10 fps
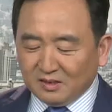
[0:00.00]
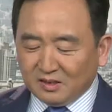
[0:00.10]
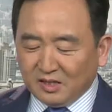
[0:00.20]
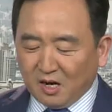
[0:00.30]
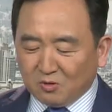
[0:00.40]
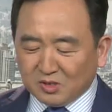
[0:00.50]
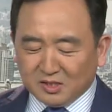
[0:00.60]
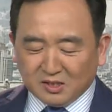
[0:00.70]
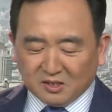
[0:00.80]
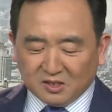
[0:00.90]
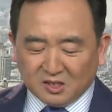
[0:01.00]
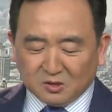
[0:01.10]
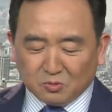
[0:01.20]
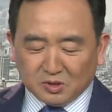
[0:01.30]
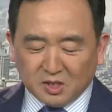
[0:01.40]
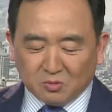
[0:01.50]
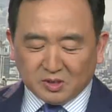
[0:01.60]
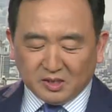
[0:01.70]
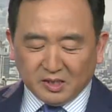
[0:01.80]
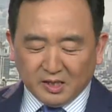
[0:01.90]
调任等各种消
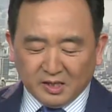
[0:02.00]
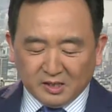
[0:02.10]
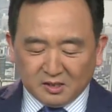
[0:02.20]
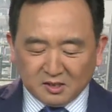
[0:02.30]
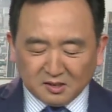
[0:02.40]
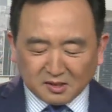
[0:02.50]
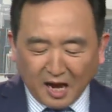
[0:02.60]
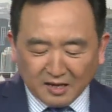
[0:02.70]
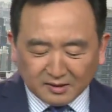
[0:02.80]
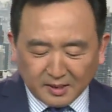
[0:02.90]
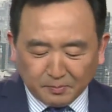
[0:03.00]
息是党内